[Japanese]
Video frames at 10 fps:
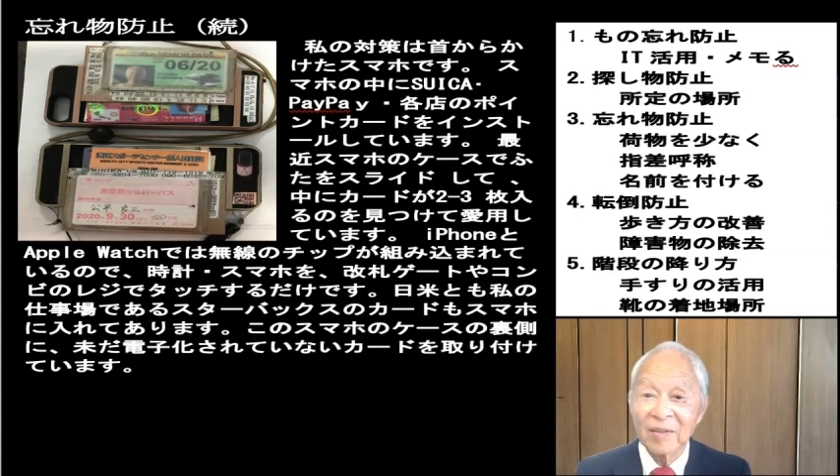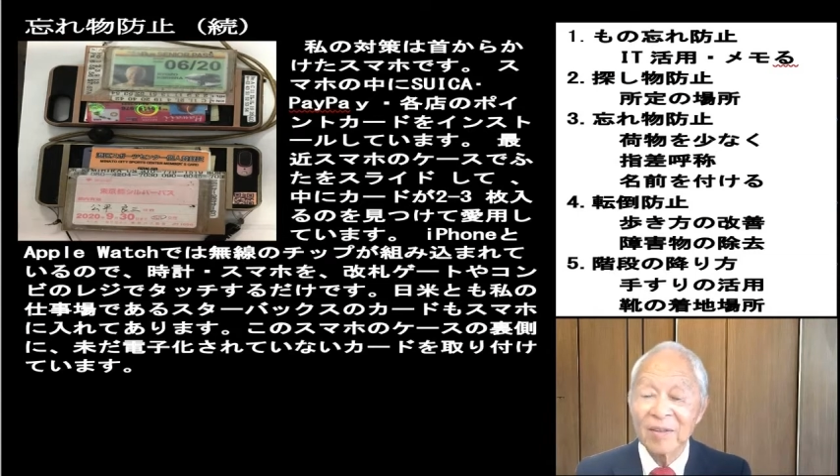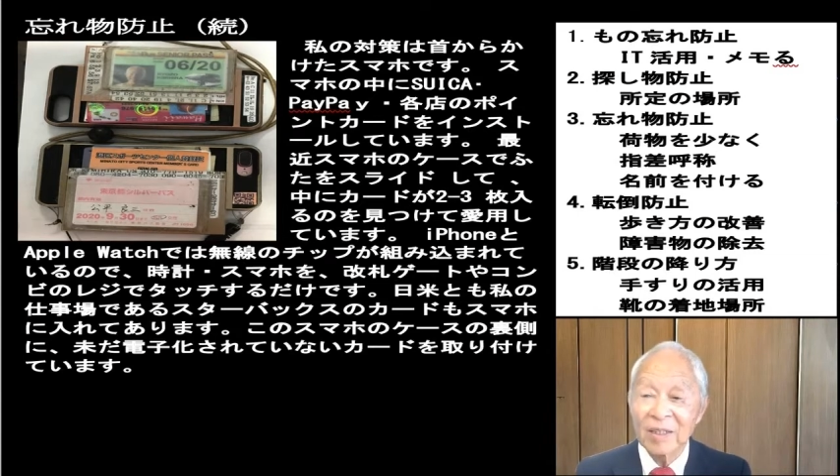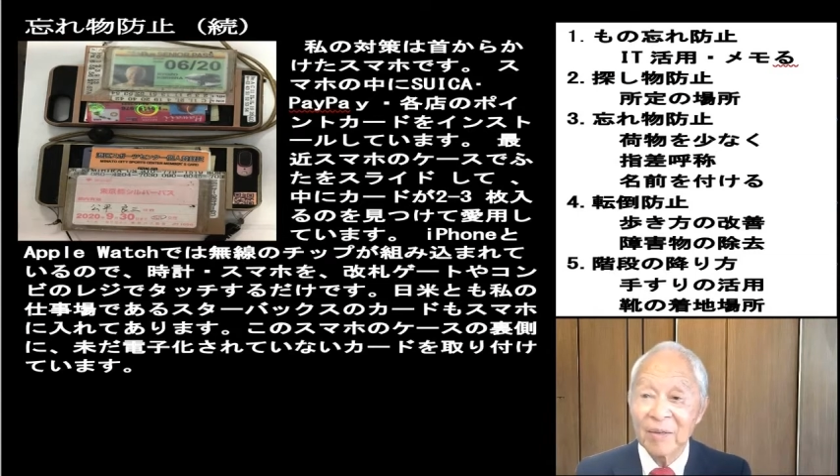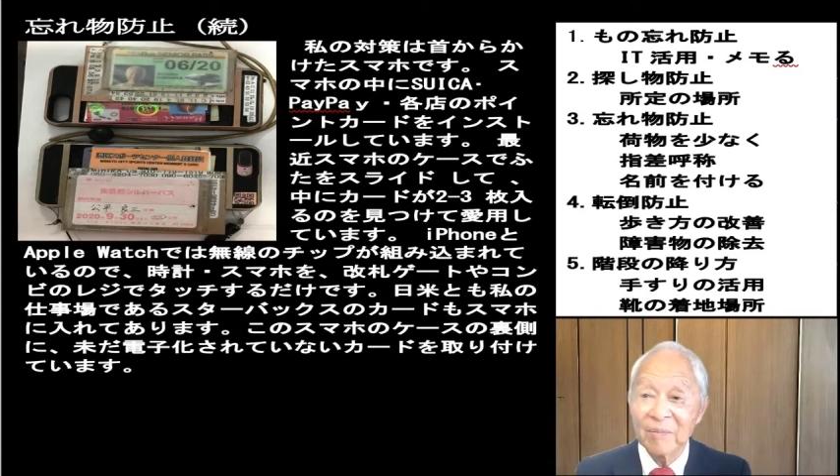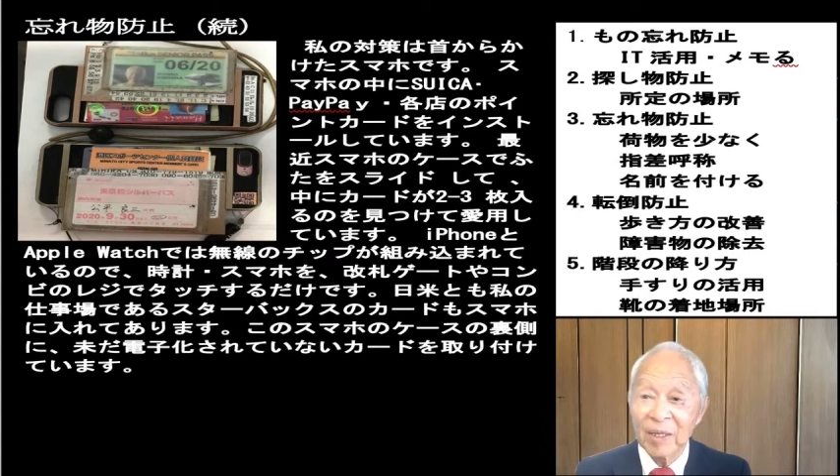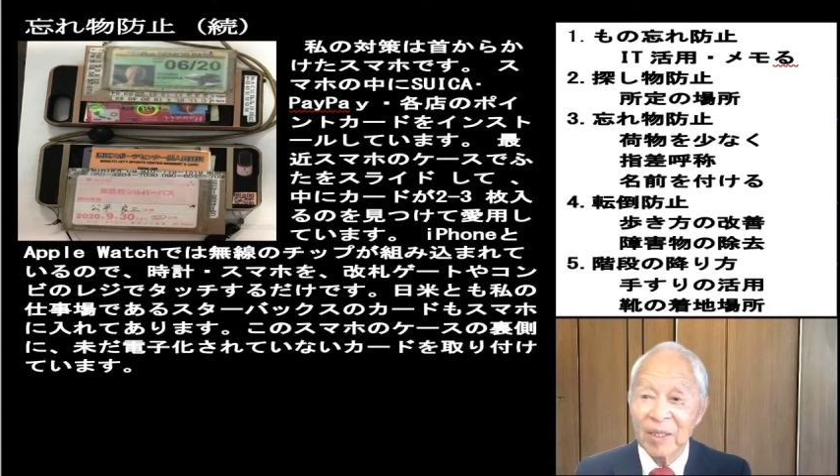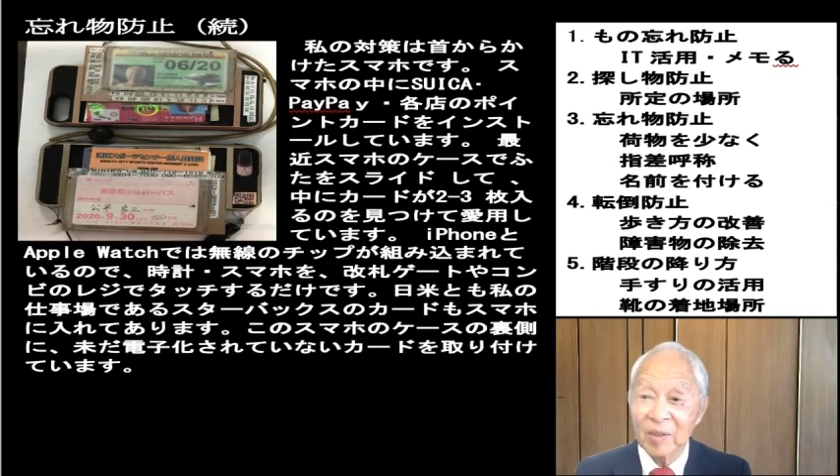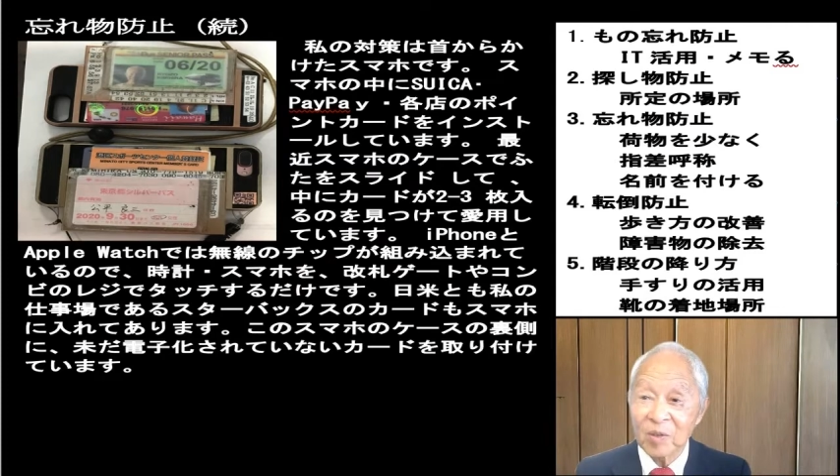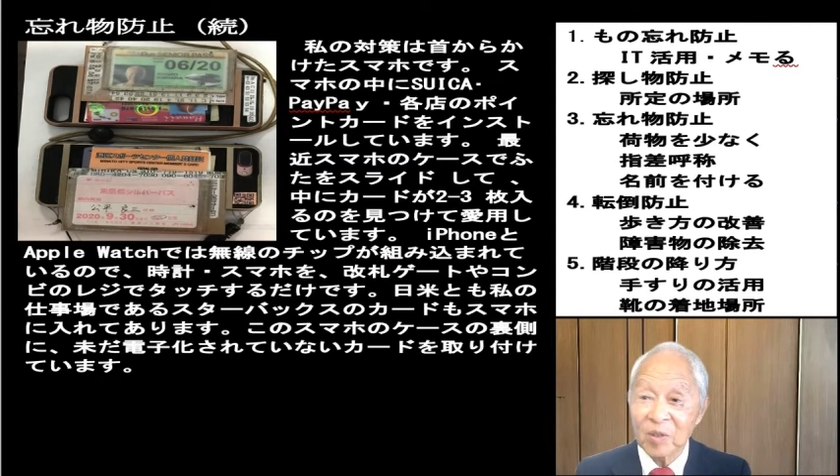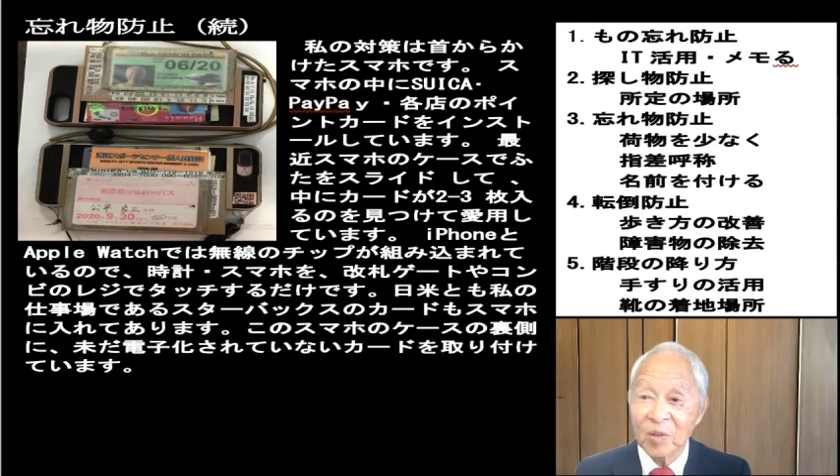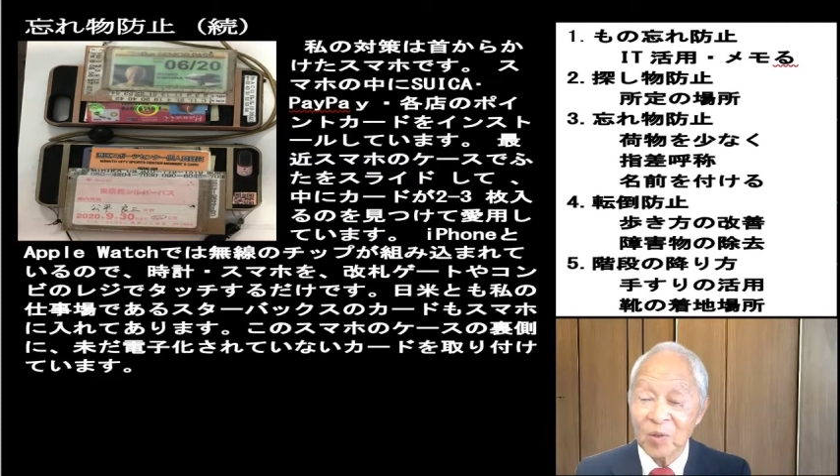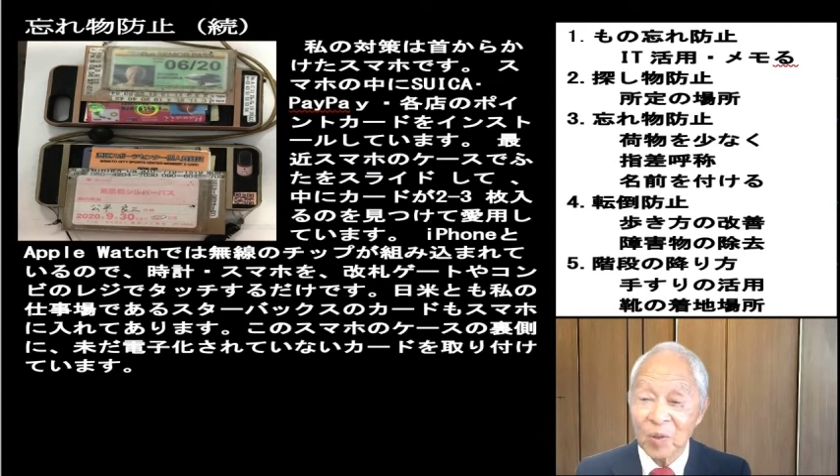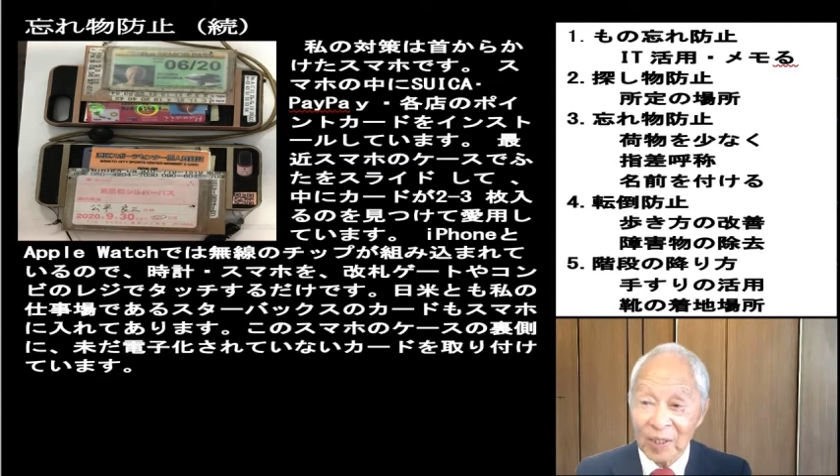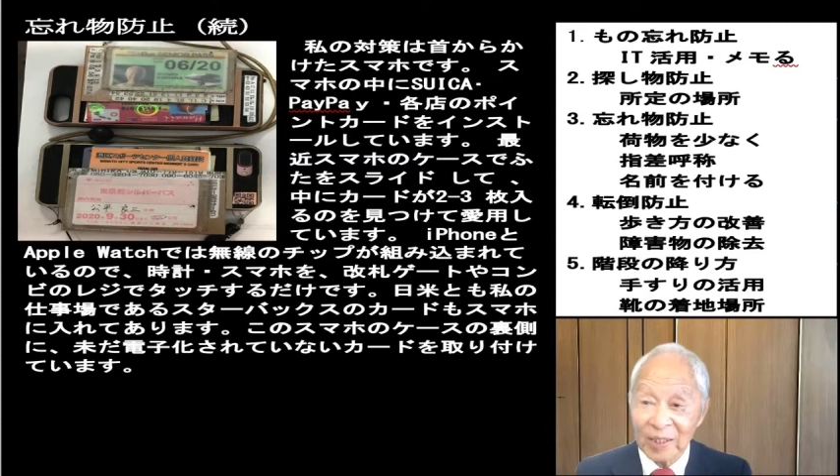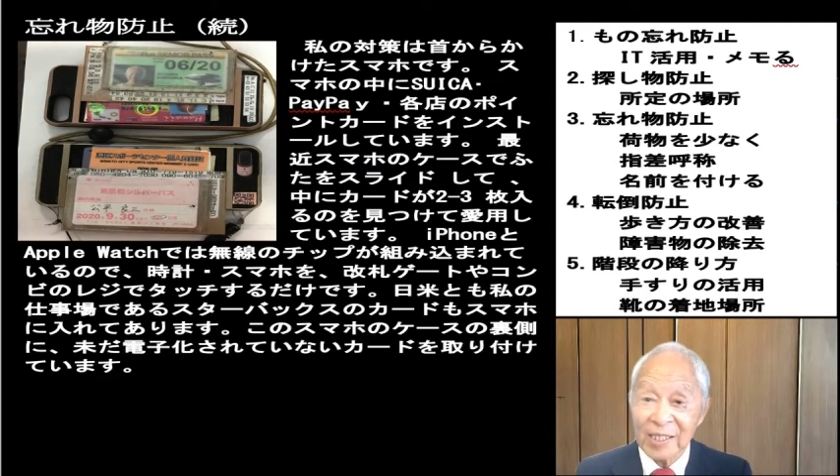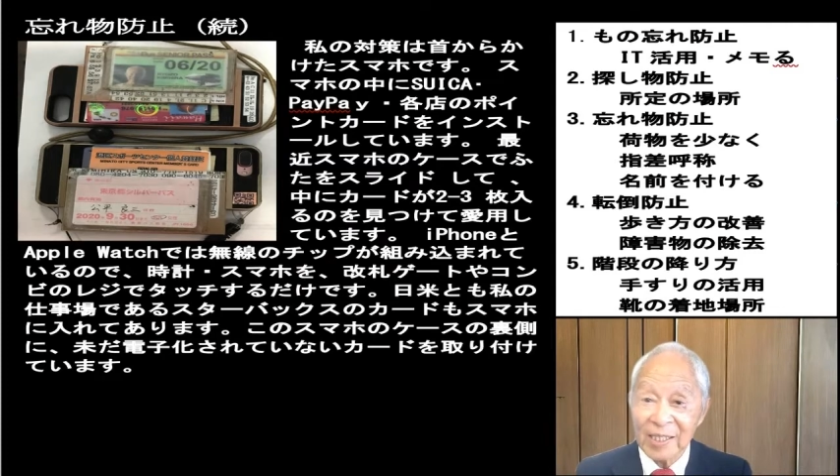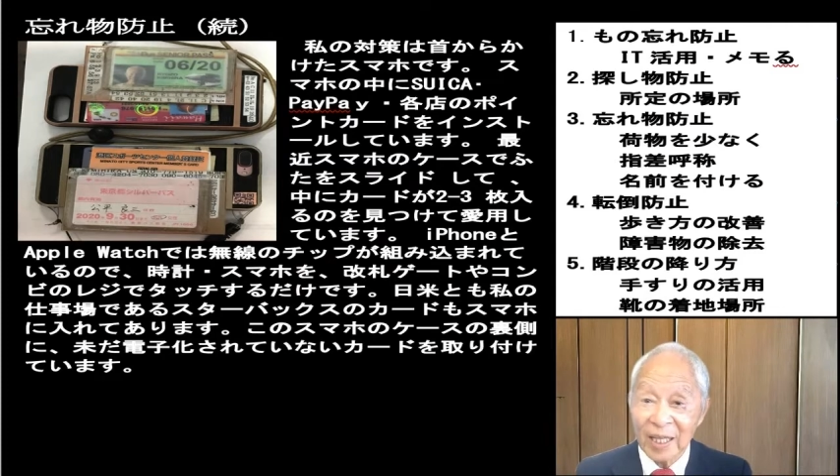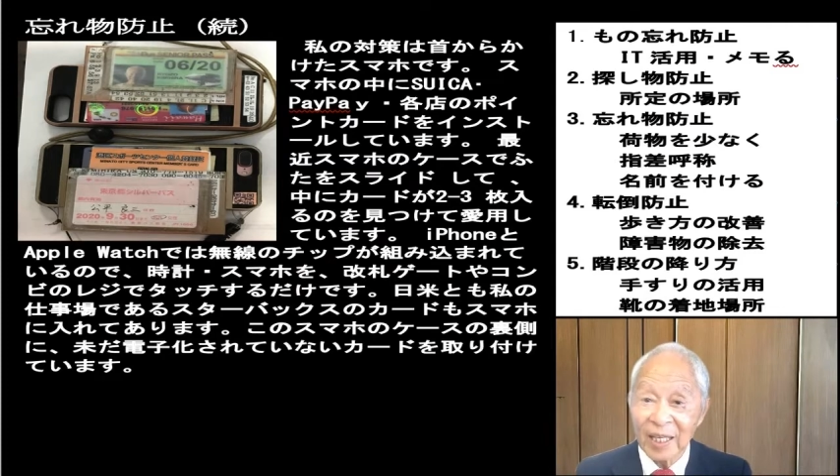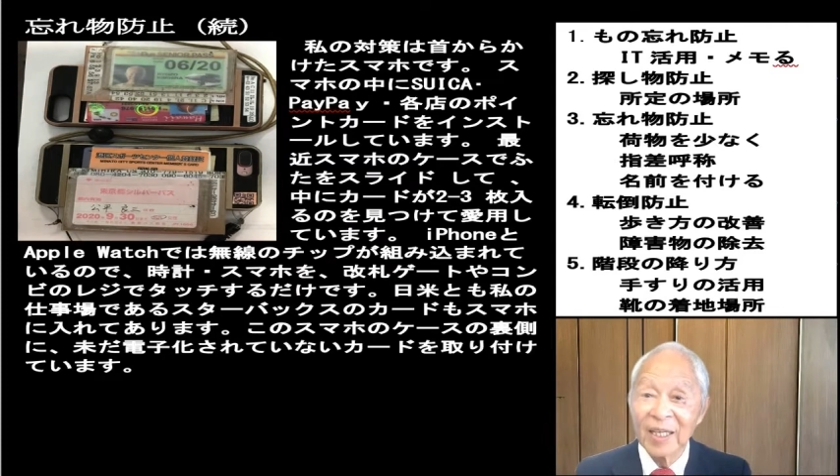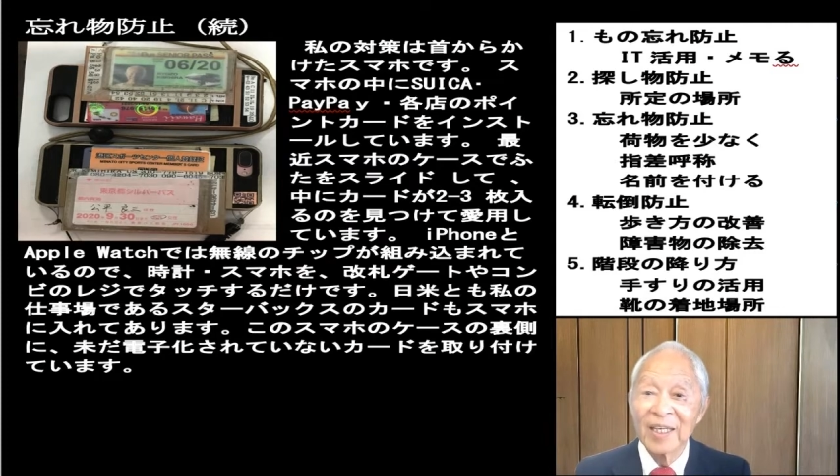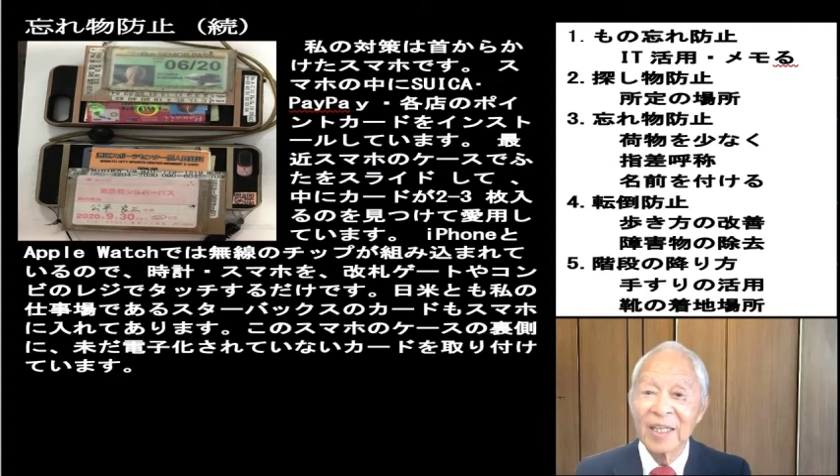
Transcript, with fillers: 運転免許証とかですね、